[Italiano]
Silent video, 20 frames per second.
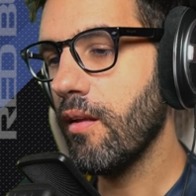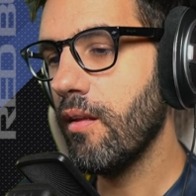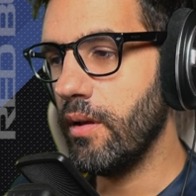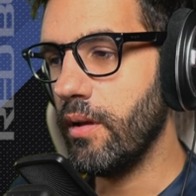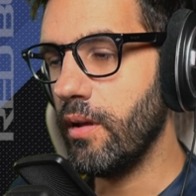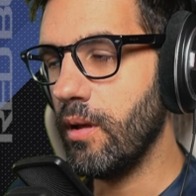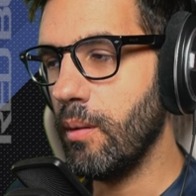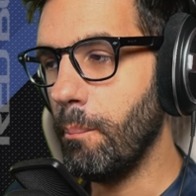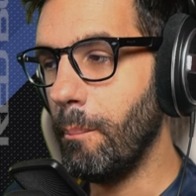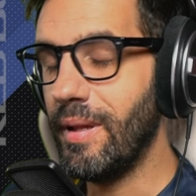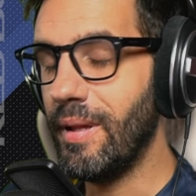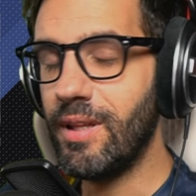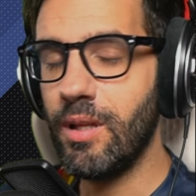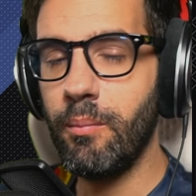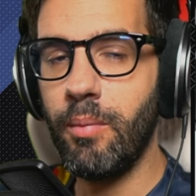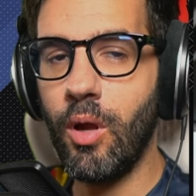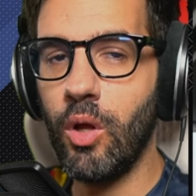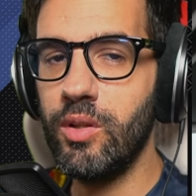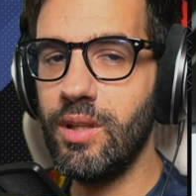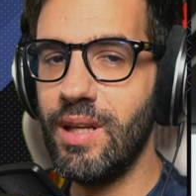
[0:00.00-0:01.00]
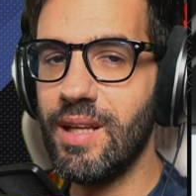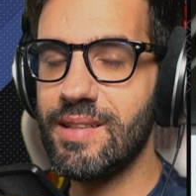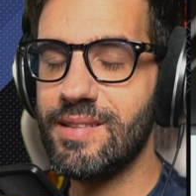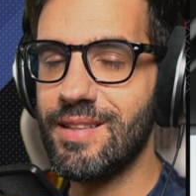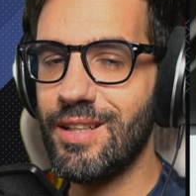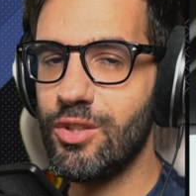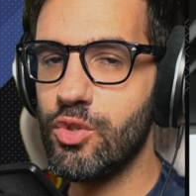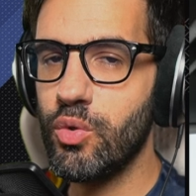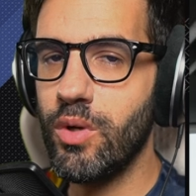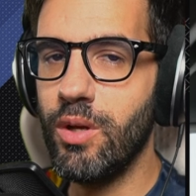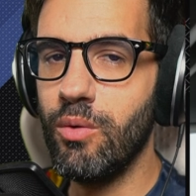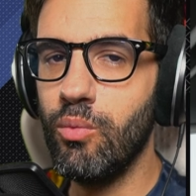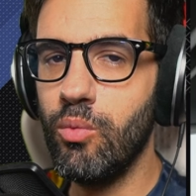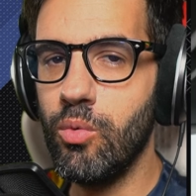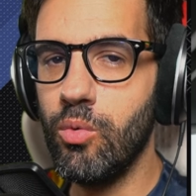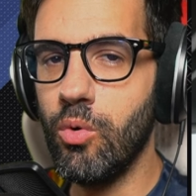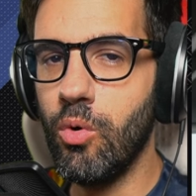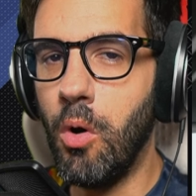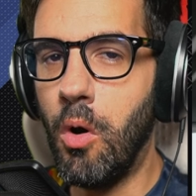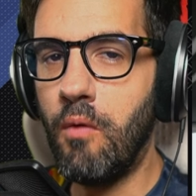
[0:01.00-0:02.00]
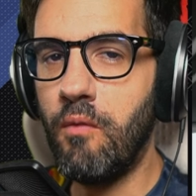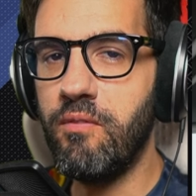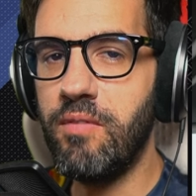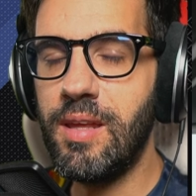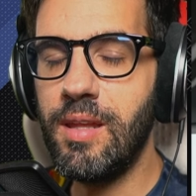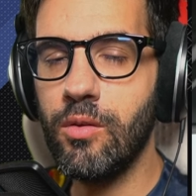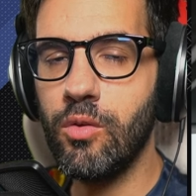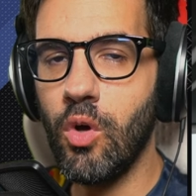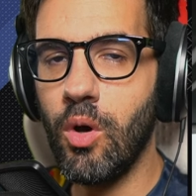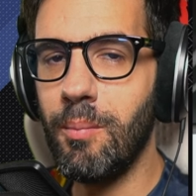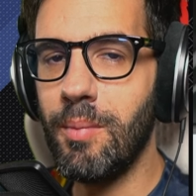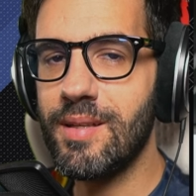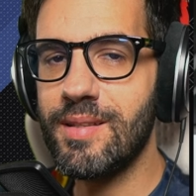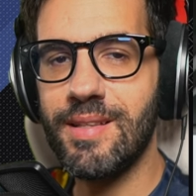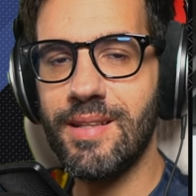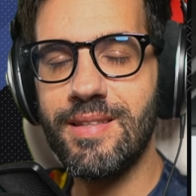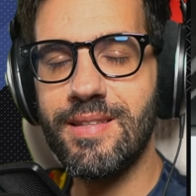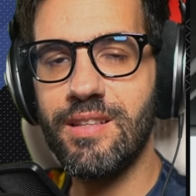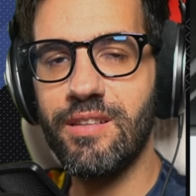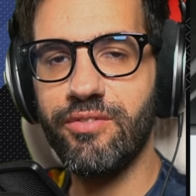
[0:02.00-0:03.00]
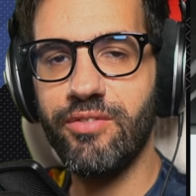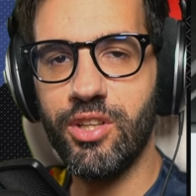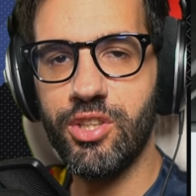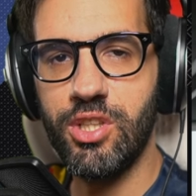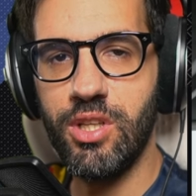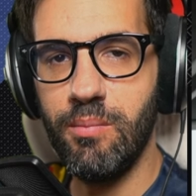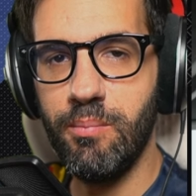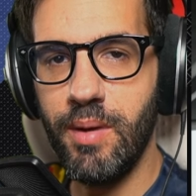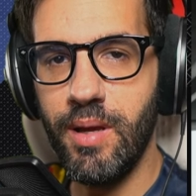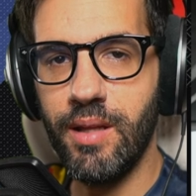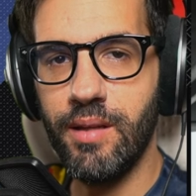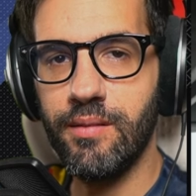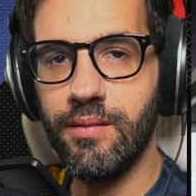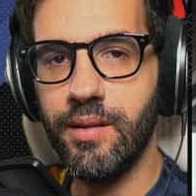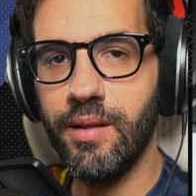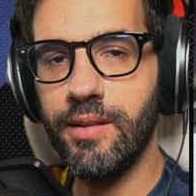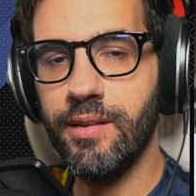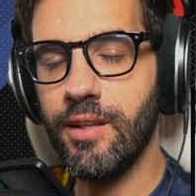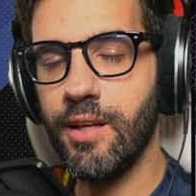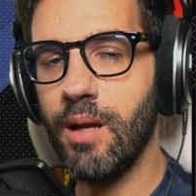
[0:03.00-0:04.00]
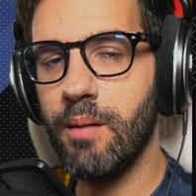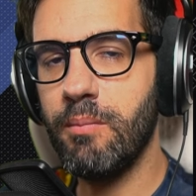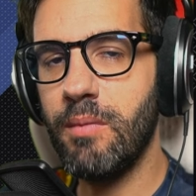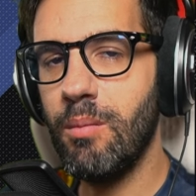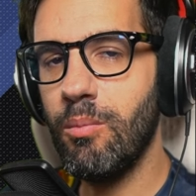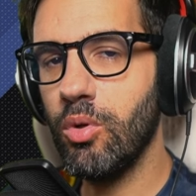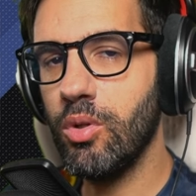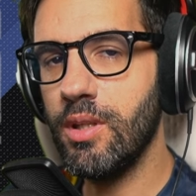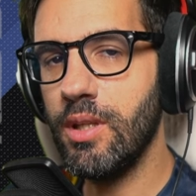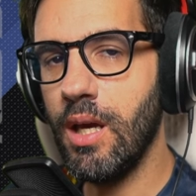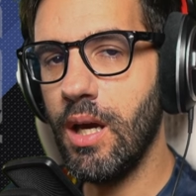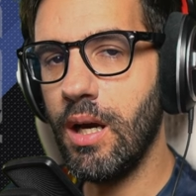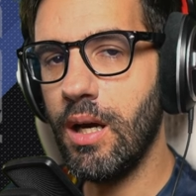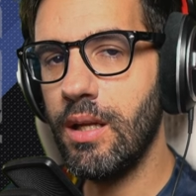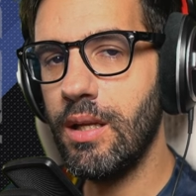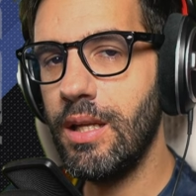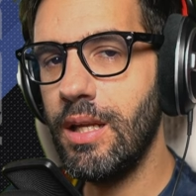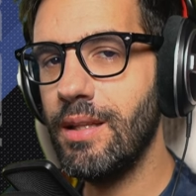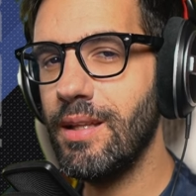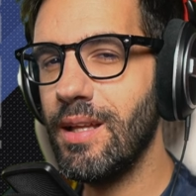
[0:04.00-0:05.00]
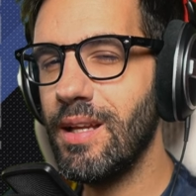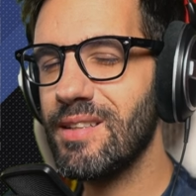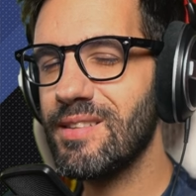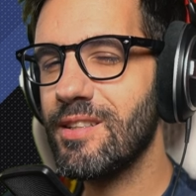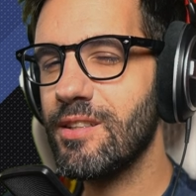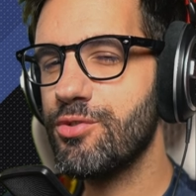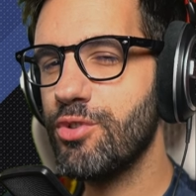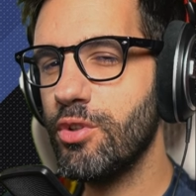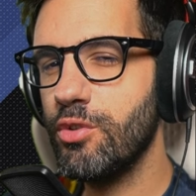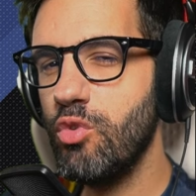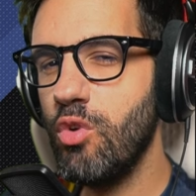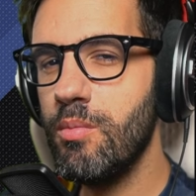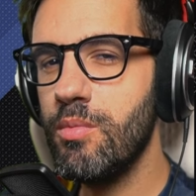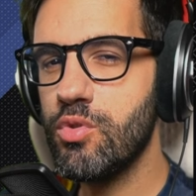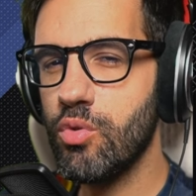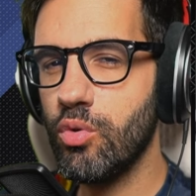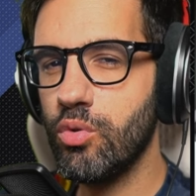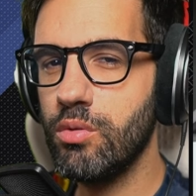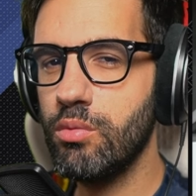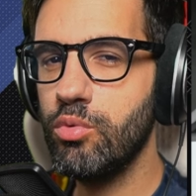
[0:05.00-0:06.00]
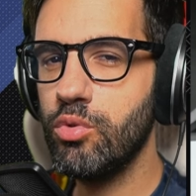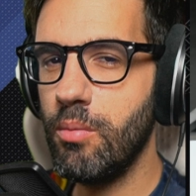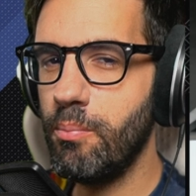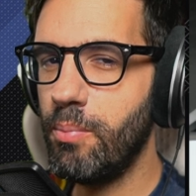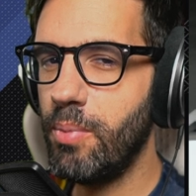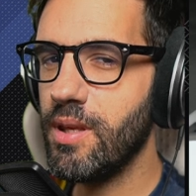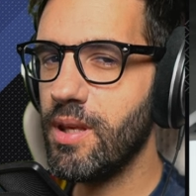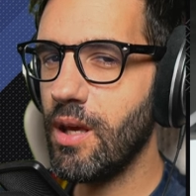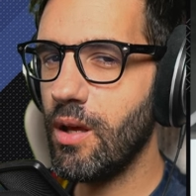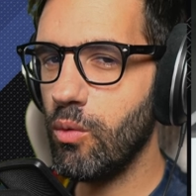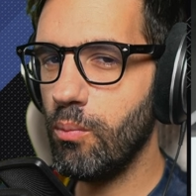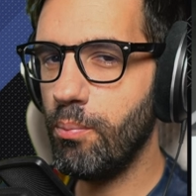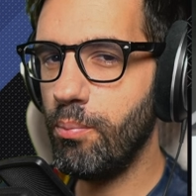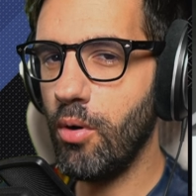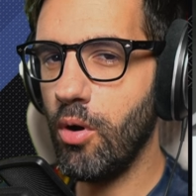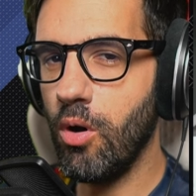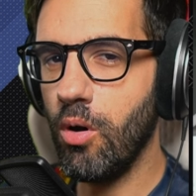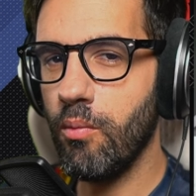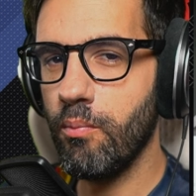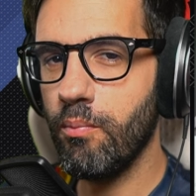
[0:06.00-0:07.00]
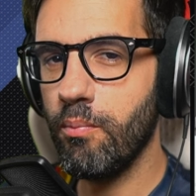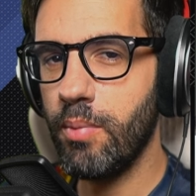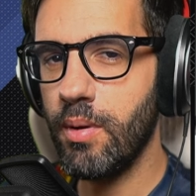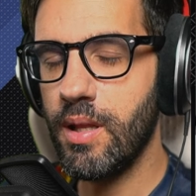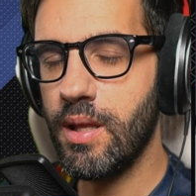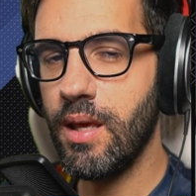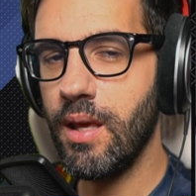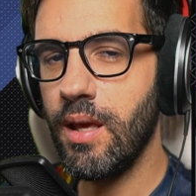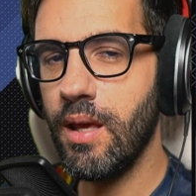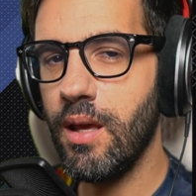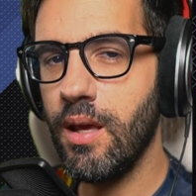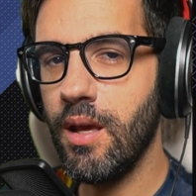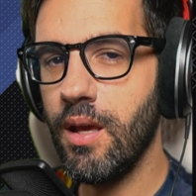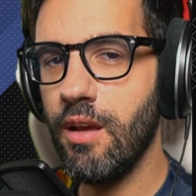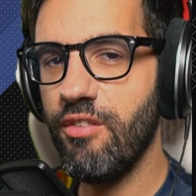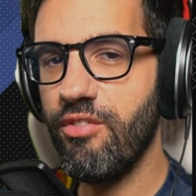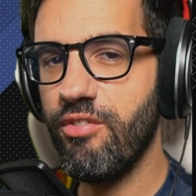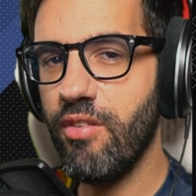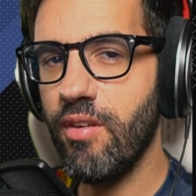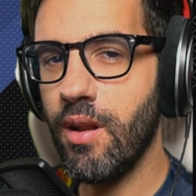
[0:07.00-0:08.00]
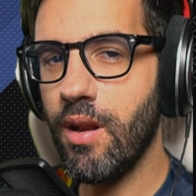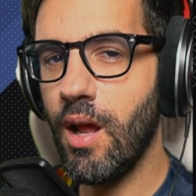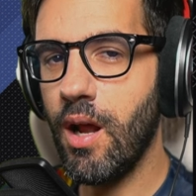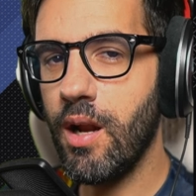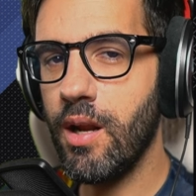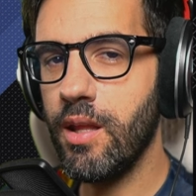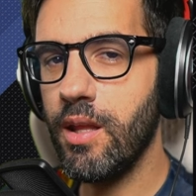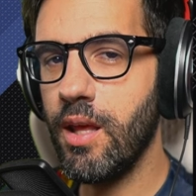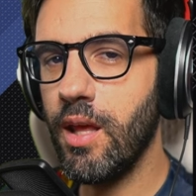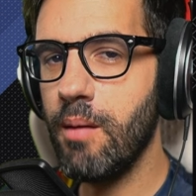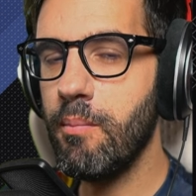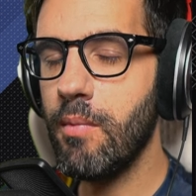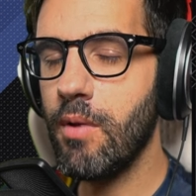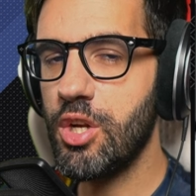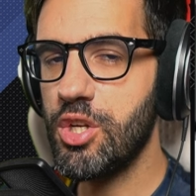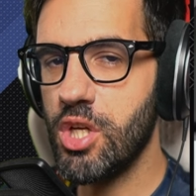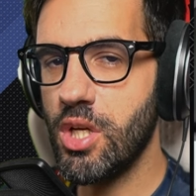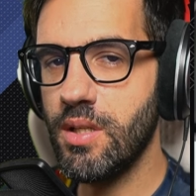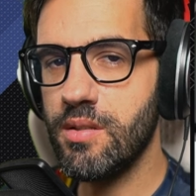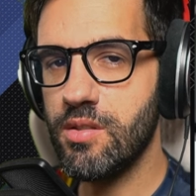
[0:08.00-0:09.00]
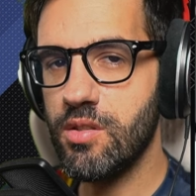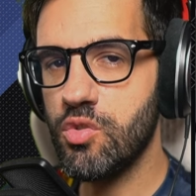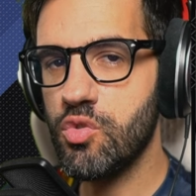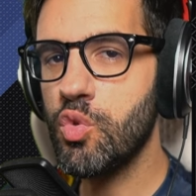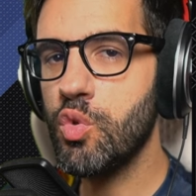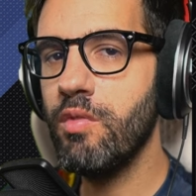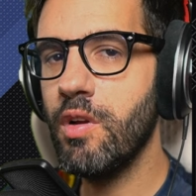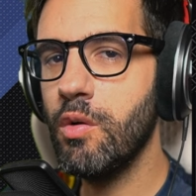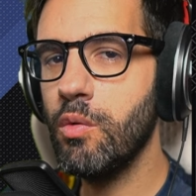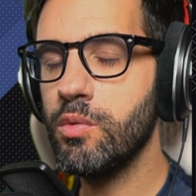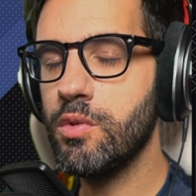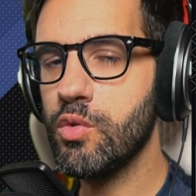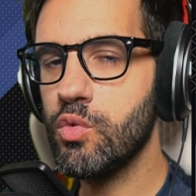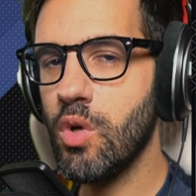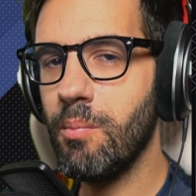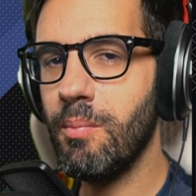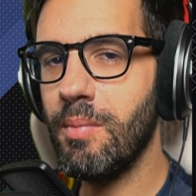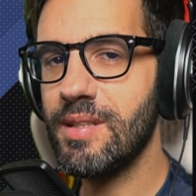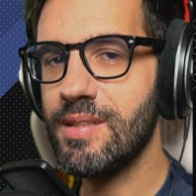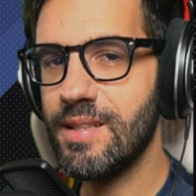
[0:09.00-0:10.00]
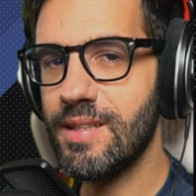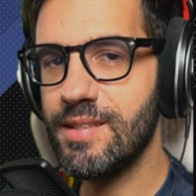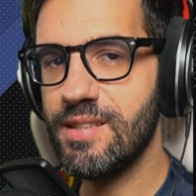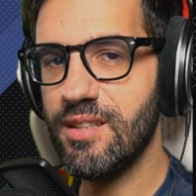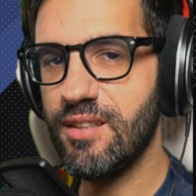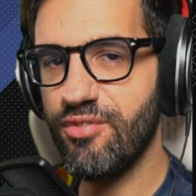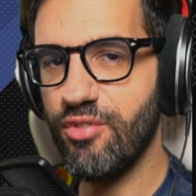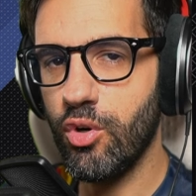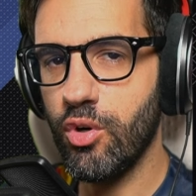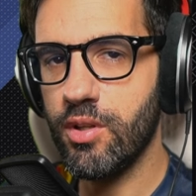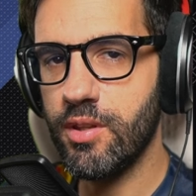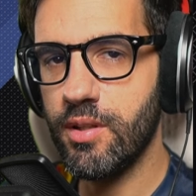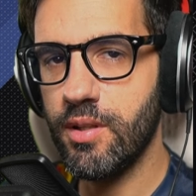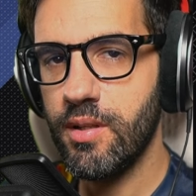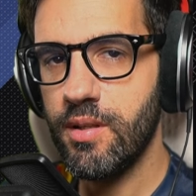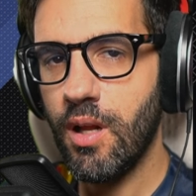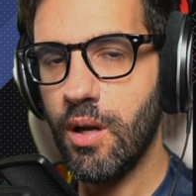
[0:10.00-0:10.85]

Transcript: eh, mentre però nella stagione 1 ho vinto abbastanza facilmente entrambi i mondiali, nella stagione 2 mi sono dovuto impegnare un po' perché Ferrari e Mercedes sono venute su abbastanza forte,